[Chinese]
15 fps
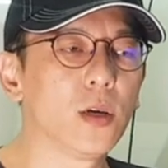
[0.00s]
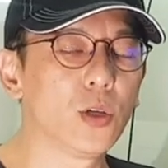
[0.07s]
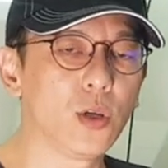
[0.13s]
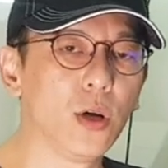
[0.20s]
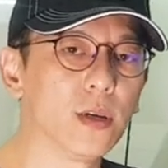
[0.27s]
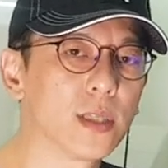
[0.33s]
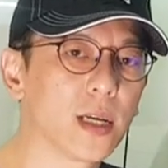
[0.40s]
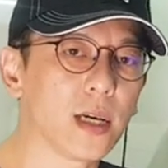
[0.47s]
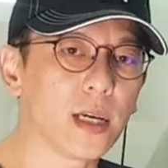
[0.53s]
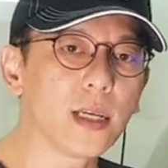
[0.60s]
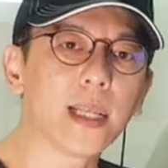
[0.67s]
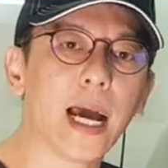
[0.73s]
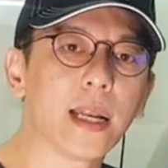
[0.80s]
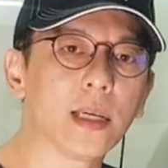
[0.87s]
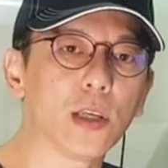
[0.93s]
用这个意
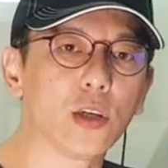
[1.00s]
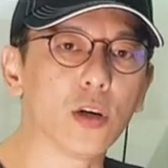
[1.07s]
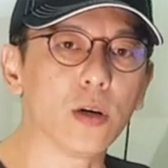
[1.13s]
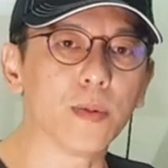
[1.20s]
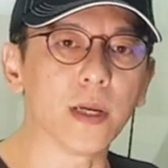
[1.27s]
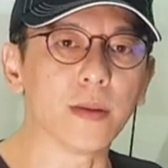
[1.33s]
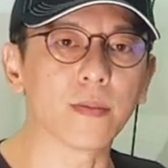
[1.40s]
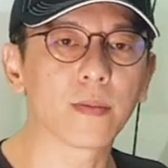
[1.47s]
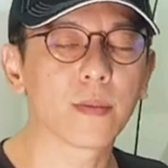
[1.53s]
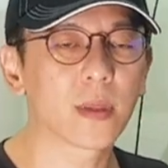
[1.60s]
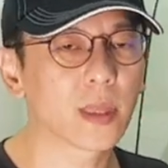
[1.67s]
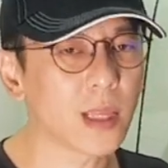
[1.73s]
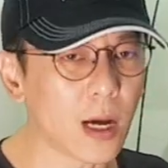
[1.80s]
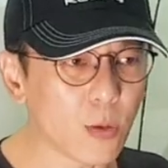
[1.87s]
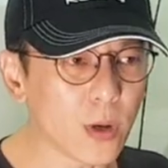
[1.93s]
大利的油品。
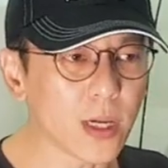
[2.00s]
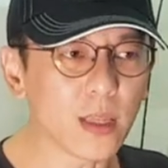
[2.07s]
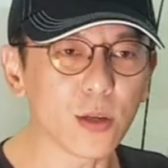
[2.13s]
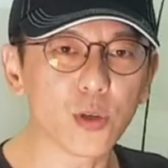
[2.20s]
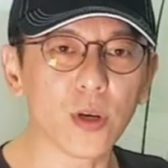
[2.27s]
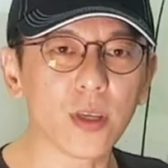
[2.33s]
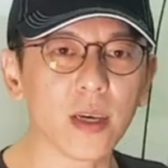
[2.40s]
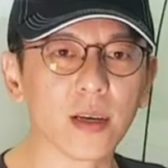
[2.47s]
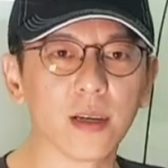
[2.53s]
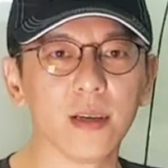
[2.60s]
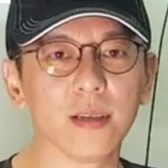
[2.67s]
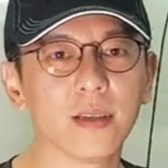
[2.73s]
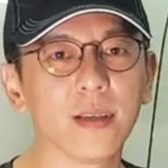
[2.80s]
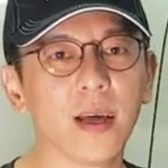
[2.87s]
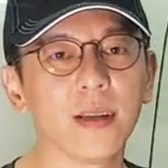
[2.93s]
那唯一的缺点可
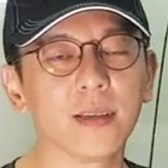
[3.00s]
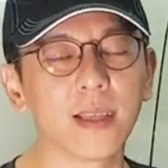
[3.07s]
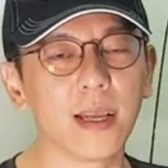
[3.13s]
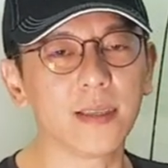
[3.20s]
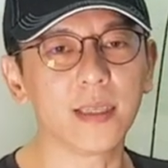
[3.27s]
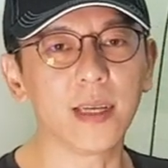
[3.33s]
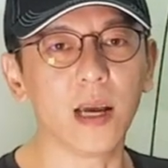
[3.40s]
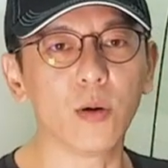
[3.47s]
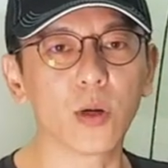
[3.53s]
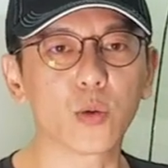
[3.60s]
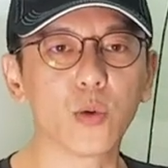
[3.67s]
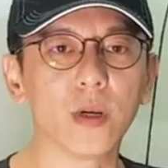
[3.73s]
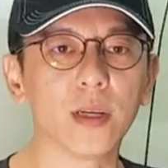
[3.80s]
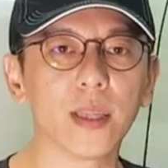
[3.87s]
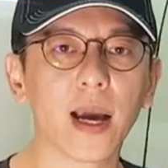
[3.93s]
能是它的单价会
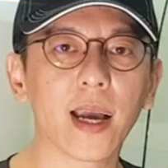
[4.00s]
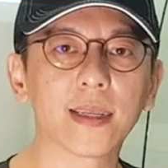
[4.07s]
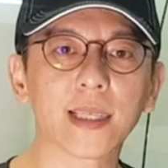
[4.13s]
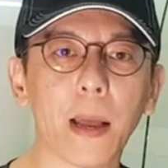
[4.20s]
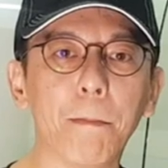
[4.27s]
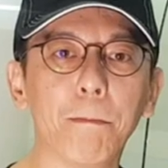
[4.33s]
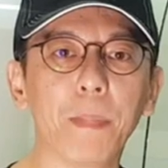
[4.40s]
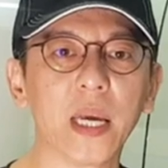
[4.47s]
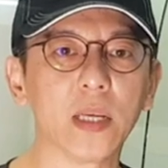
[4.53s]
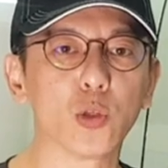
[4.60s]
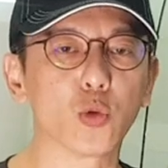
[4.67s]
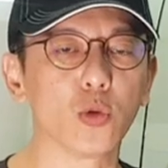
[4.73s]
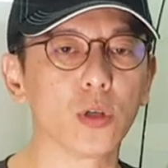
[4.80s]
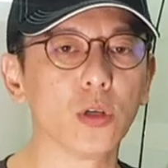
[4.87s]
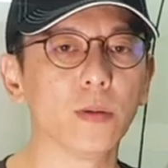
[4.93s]
贵了大概三倍
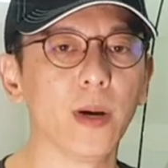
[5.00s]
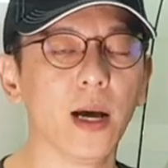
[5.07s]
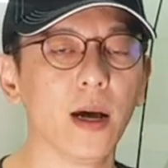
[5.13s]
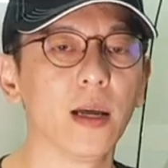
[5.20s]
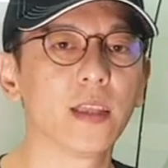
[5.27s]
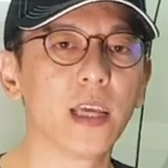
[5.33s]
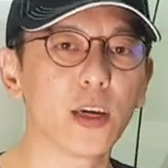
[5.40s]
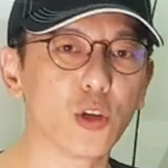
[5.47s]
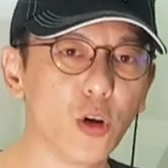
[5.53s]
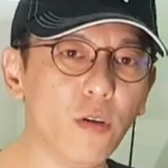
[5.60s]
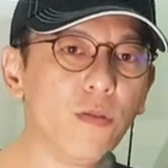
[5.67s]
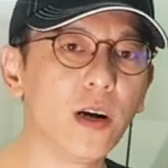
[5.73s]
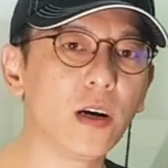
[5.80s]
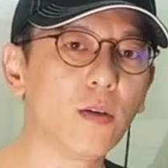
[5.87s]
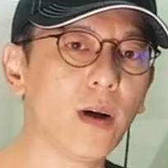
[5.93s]
左右哈，啊油
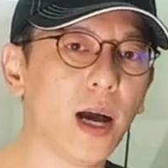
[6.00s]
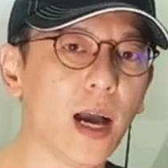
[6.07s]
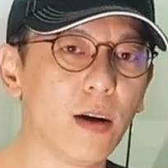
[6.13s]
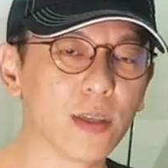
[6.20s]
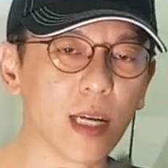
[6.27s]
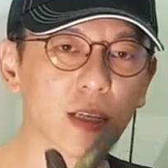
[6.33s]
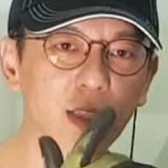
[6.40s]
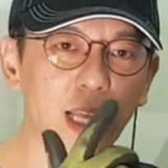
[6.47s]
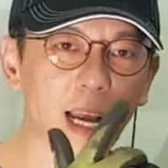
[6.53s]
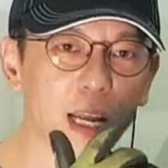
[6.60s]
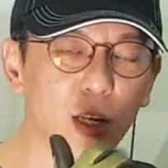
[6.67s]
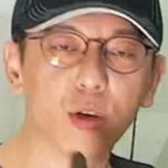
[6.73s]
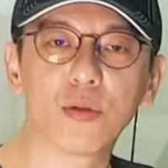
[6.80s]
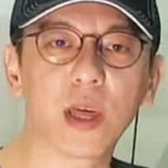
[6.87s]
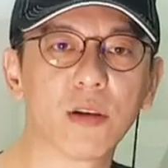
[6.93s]
封的话好像大概
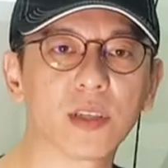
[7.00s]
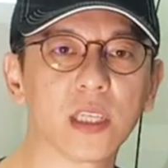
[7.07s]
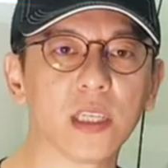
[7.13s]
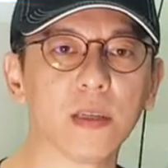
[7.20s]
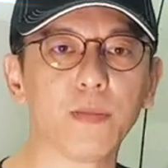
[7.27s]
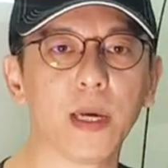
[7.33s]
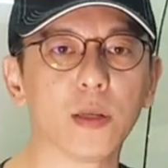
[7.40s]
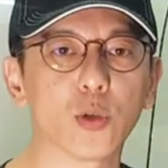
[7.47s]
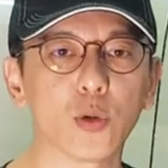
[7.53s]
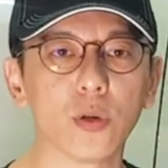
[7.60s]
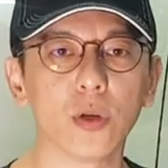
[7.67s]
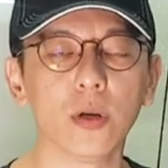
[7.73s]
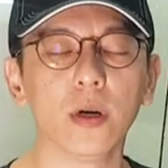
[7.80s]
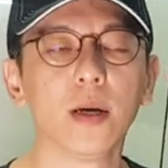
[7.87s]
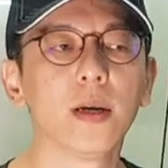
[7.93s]
六到七倍左
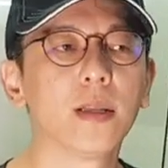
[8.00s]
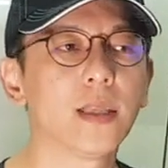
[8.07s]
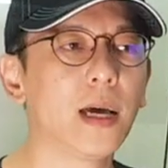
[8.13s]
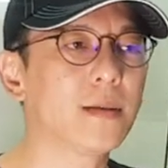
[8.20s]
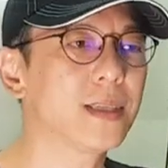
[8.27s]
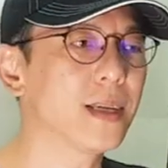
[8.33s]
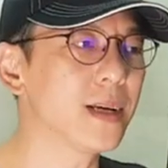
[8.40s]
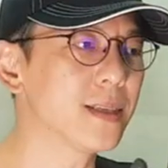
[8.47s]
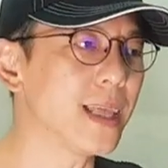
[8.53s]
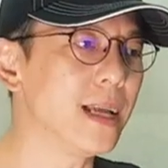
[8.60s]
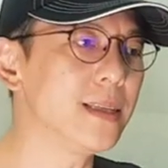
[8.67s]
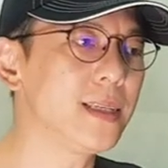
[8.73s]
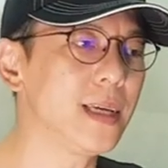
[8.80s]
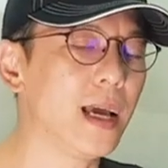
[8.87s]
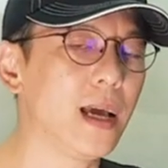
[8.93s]
右，那这个
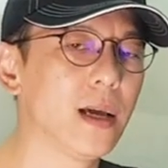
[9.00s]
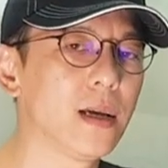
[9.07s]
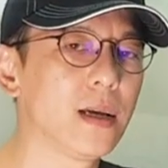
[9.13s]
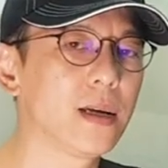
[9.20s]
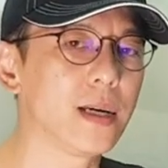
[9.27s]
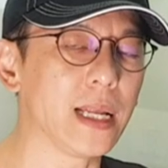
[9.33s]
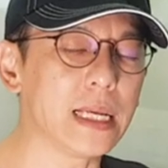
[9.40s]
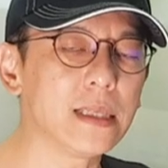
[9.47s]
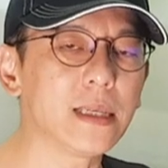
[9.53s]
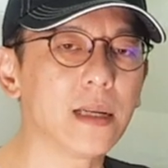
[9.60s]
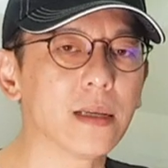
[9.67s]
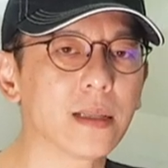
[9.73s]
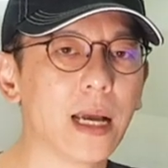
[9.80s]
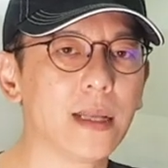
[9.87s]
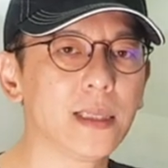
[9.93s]
单价零件
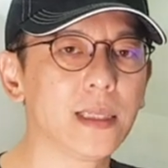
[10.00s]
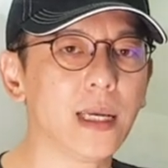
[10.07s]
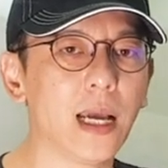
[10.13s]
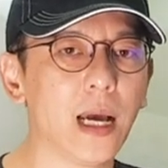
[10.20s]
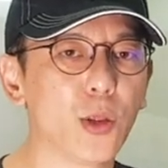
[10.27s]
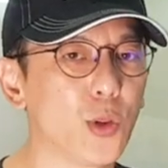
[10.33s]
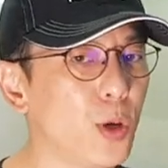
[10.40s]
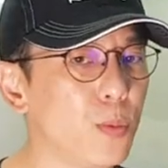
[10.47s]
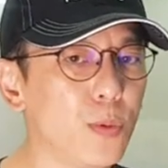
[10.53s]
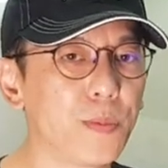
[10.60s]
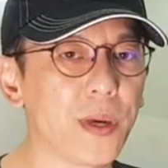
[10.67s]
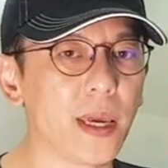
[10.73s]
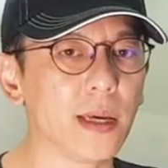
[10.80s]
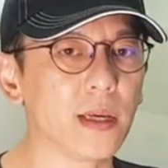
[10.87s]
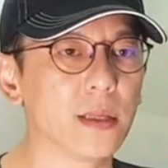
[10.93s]
的单价都不
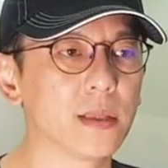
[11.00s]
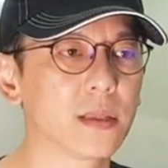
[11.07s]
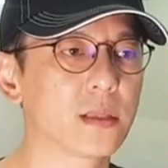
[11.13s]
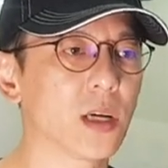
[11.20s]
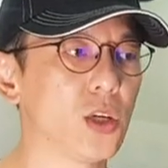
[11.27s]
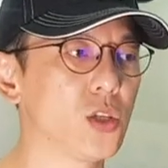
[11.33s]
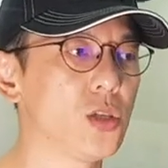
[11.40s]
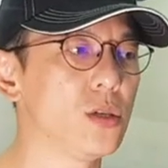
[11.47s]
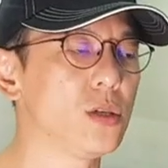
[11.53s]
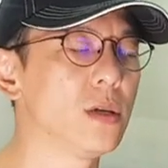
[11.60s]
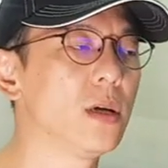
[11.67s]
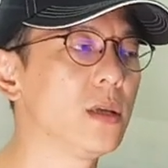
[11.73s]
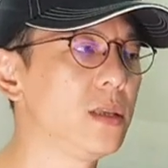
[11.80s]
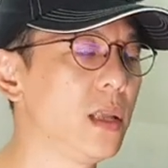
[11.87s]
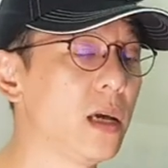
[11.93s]
便宜，可是
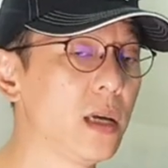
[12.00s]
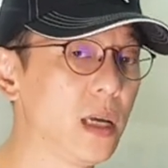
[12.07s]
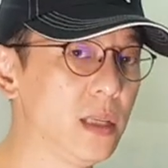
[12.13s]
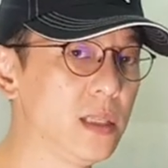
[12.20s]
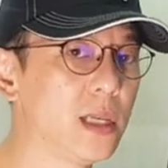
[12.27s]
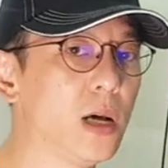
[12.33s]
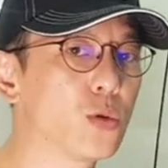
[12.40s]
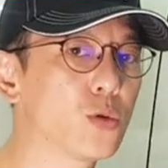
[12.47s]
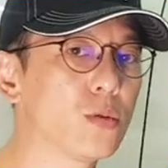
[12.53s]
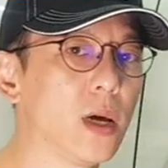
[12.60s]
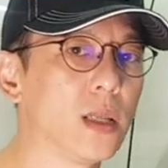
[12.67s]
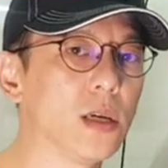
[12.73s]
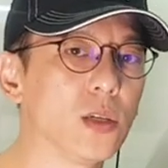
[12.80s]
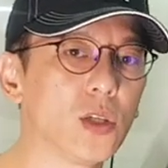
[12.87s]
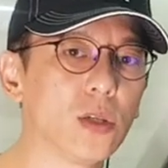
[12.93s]
能营造出
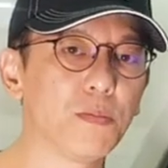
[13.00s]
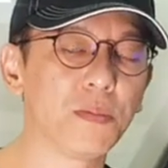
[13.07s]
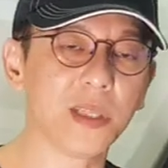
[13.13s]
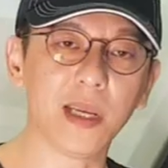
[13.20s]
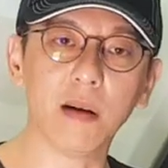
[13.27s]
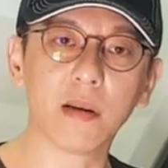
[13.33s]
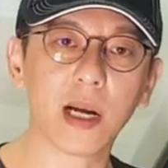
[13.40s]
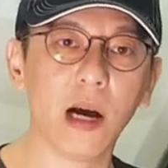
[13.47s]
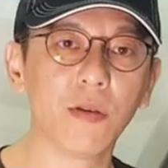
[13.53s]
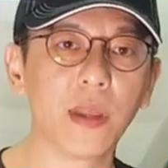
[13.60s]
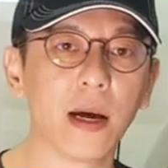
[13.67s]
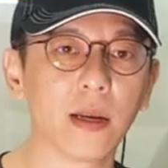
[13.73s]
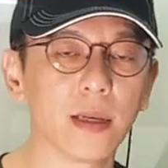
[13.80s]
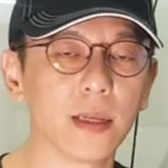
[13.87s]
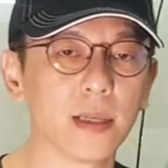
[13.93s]
来的是比较高
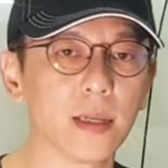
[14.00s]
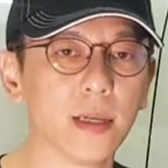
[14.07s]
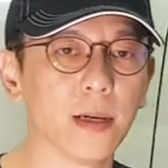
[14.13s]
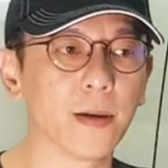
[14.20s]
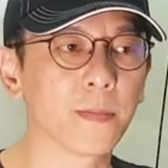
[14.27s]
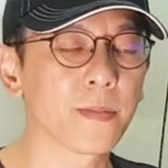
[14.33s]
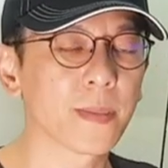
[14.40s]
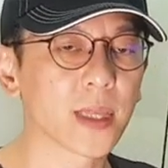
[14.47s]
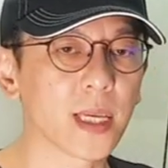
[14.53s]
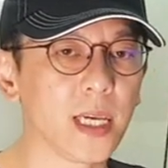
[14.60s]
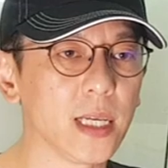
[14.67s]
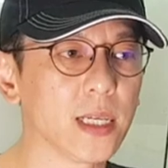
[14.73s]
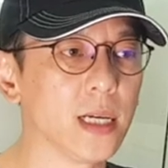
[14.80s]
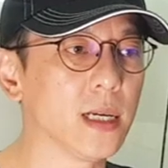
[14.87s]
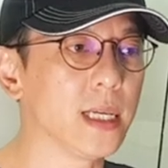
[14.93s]
档的一个
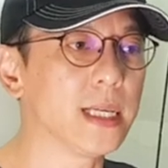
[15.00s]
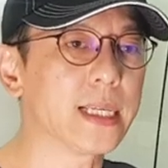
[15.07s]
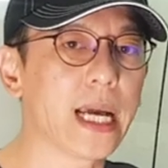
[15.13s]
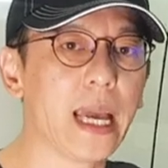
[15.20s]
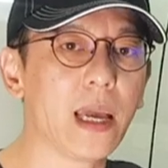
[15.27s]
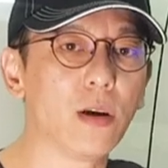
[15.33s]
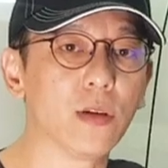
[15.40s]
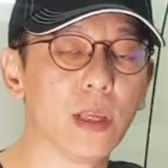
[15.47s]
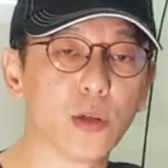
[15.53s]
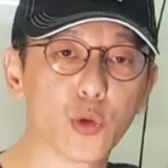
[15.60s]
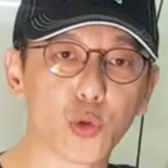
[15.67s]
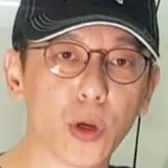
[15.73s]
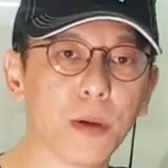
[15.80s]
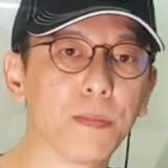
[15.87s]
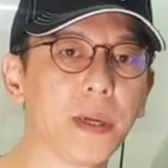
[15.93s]
一个应该要有的
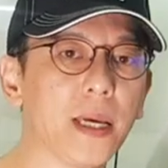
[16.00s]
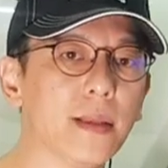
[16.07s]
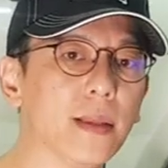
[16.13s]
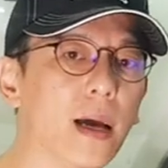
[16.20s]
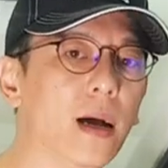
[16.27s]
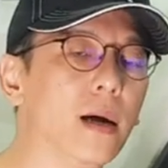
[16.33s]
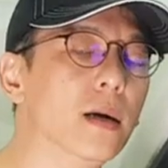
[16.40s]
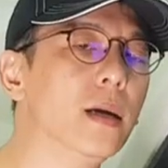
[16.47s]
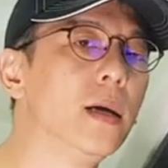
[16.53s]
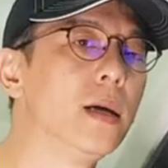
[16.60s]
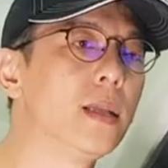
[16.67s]
水平哈，